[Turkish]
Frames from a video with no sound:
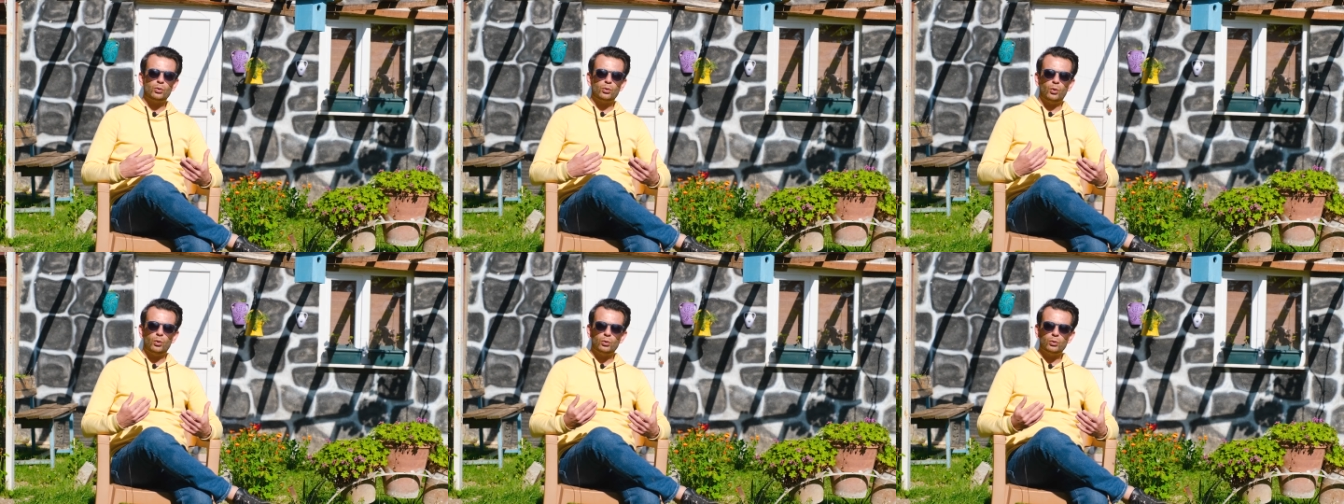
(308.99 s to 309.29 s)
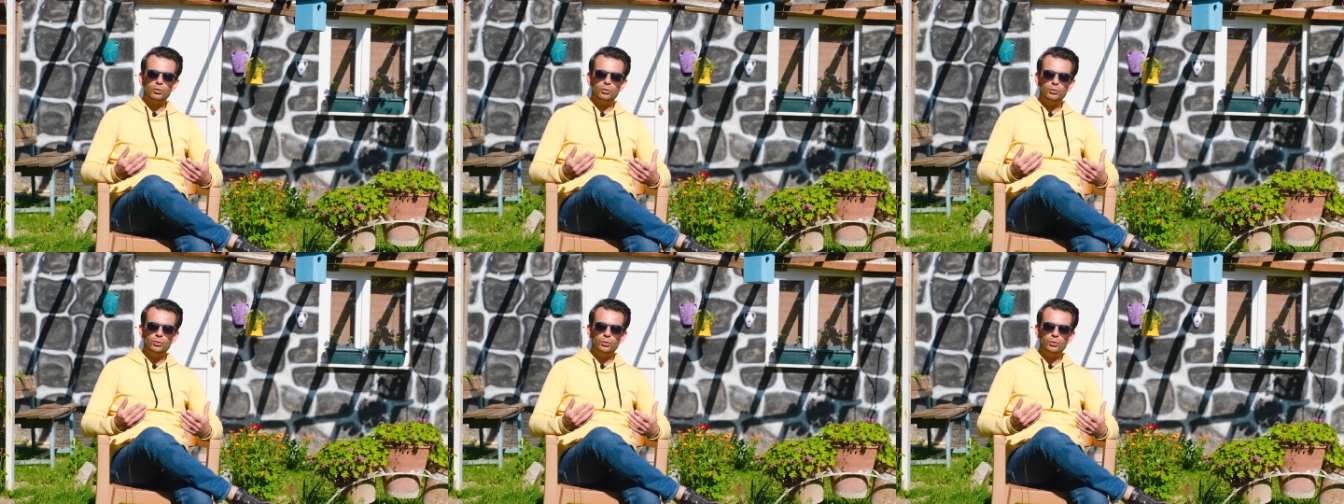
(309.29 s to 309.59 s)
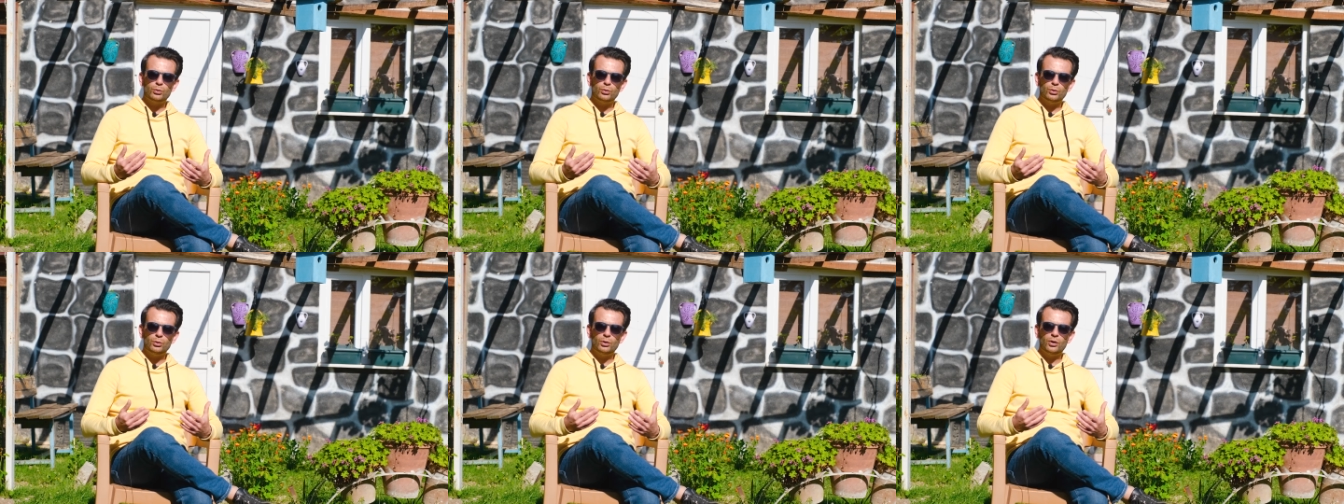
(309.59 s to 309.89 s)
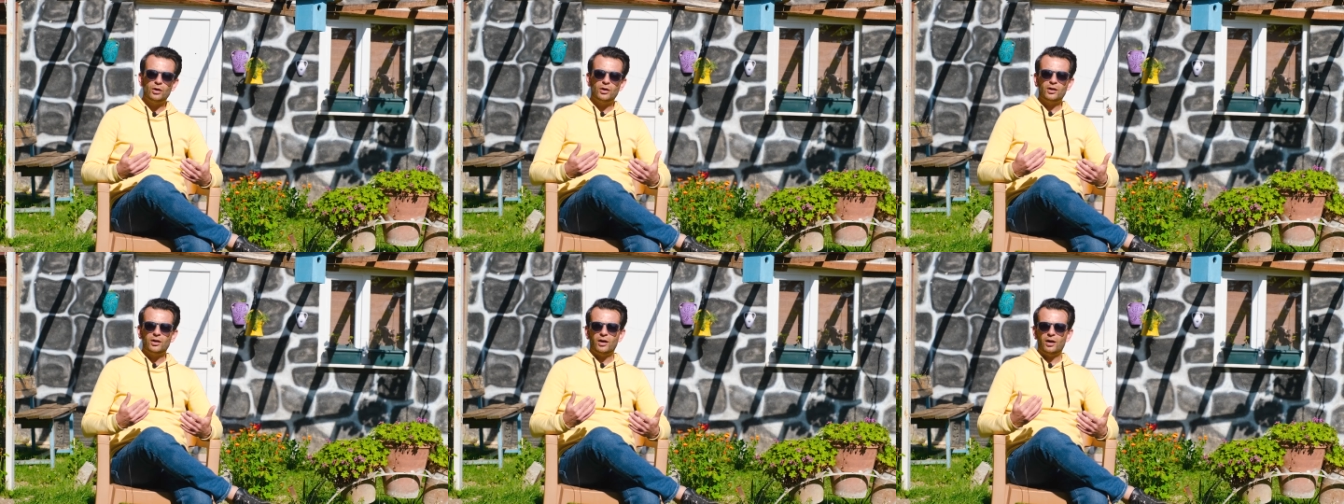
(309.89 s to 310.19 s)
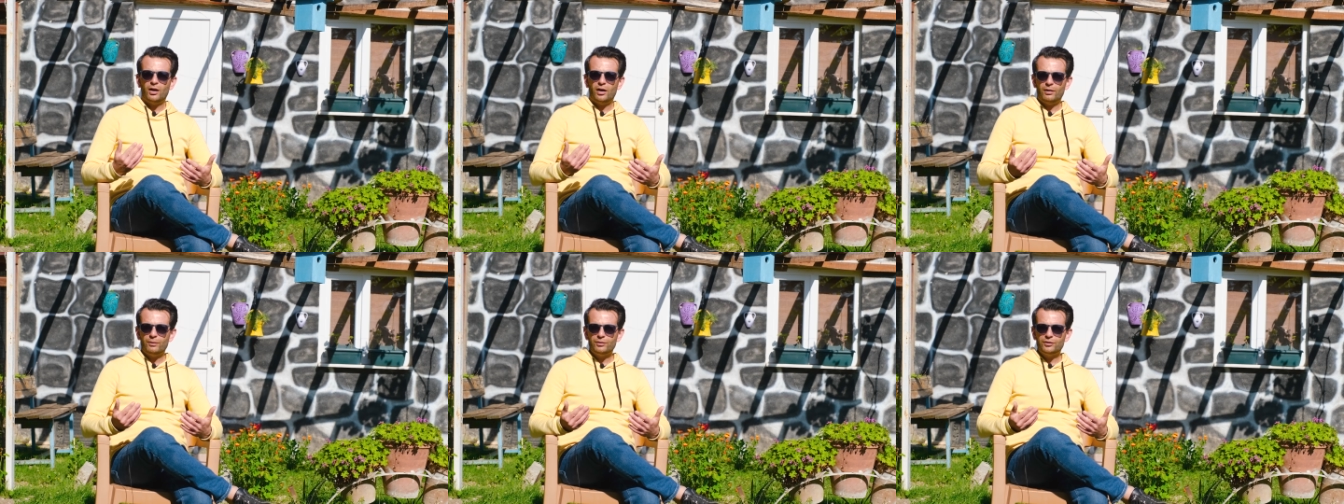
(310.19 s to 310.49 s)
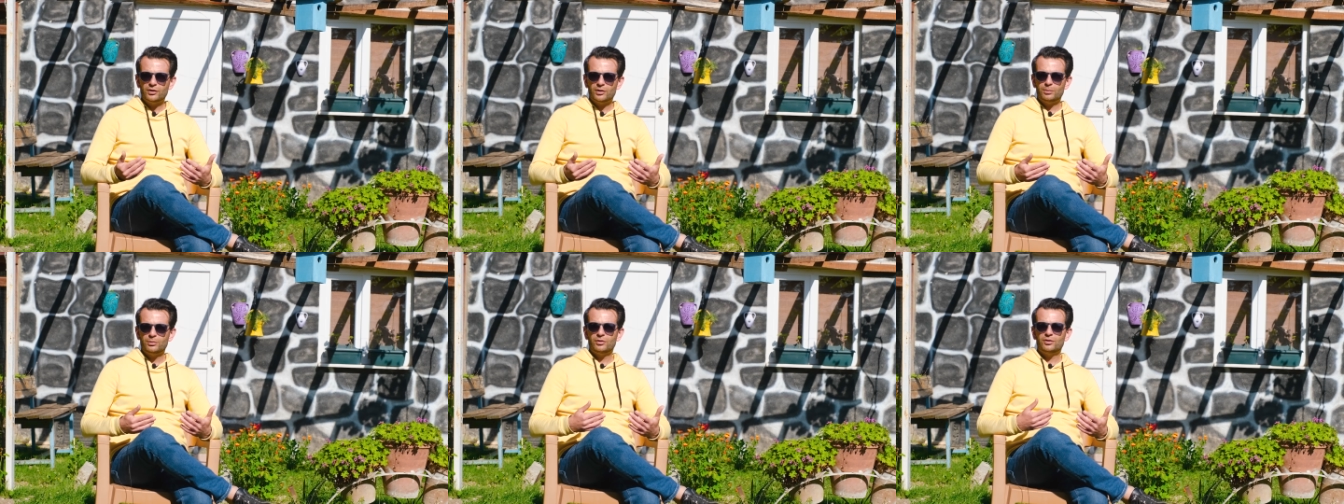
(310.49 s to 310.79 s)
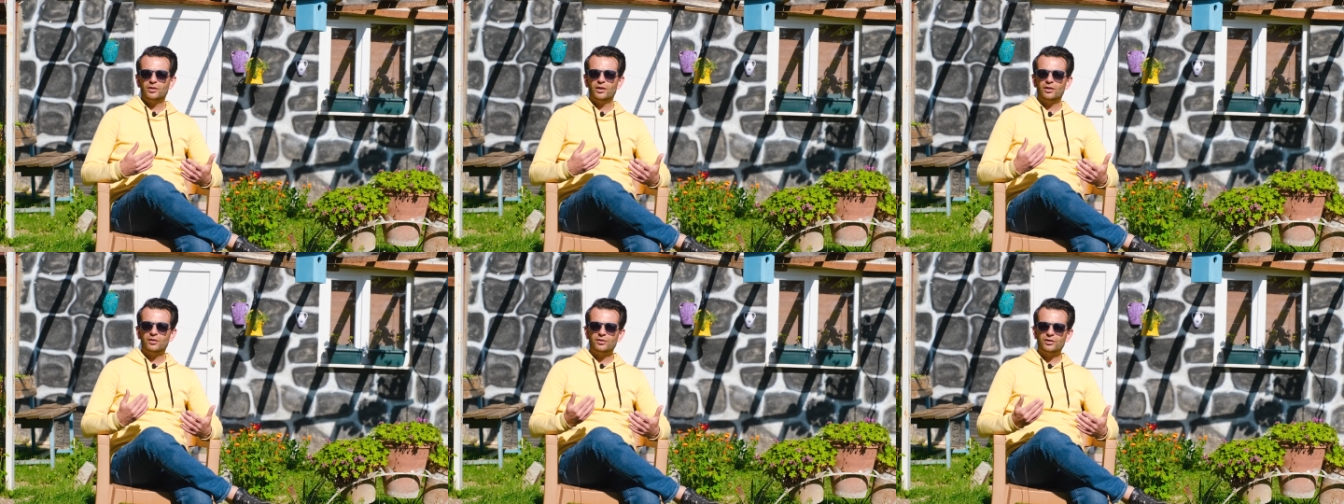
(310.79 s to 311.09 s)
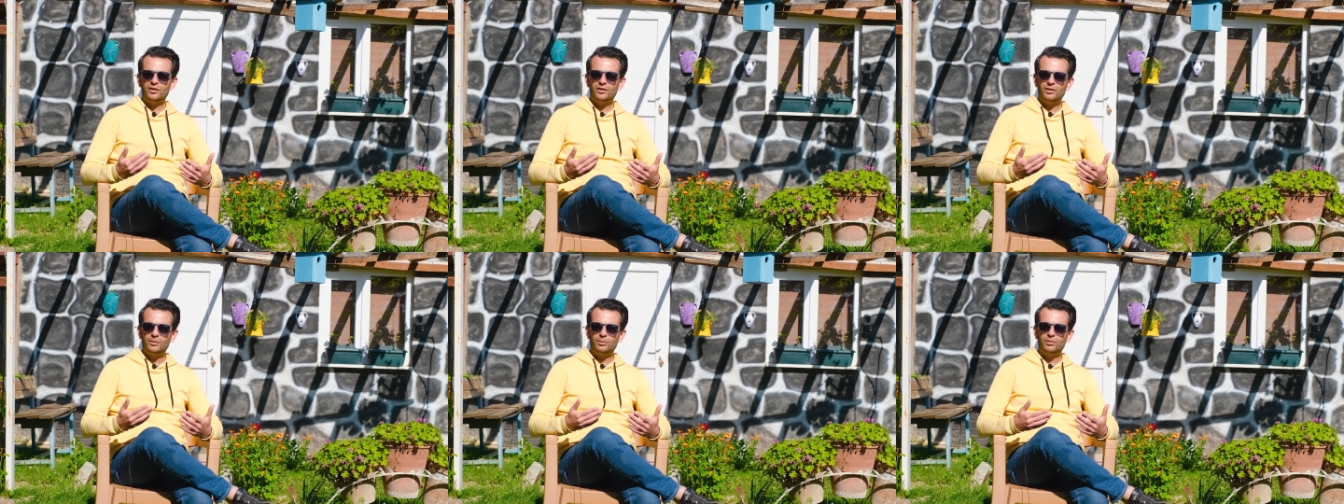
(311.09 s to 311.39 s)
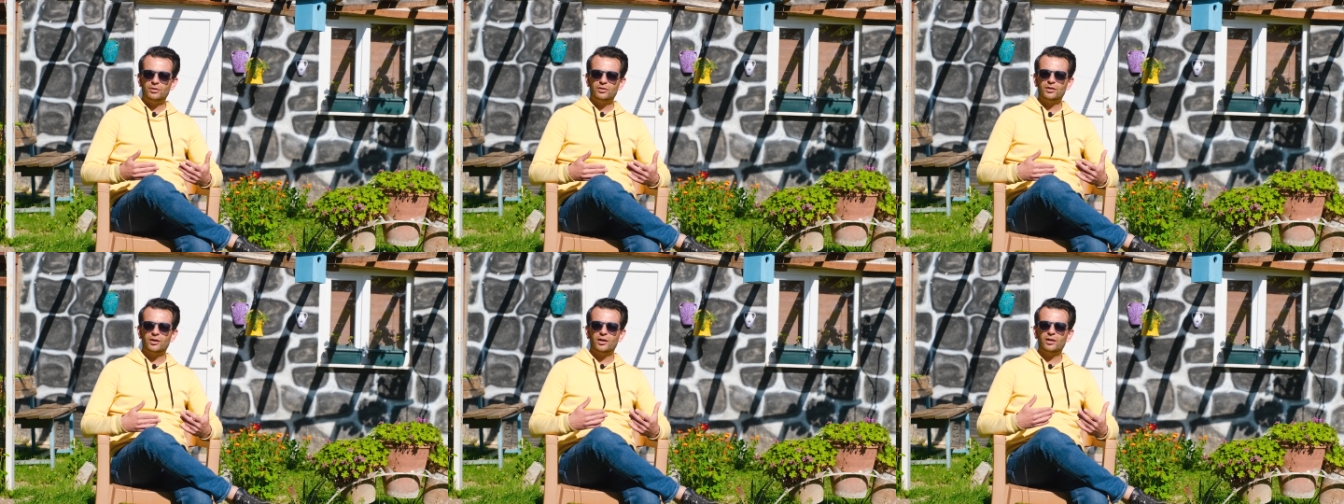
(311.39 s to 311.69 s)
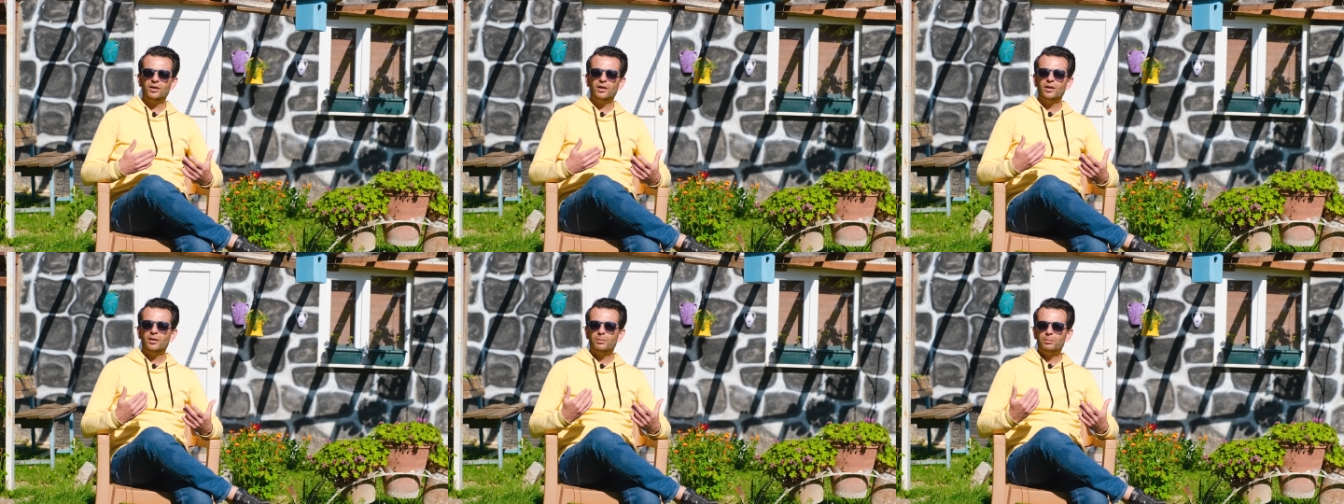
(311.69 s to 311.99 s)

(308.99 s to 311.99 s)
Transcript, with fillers: olduğunu hafızamızdan, zihnimizden,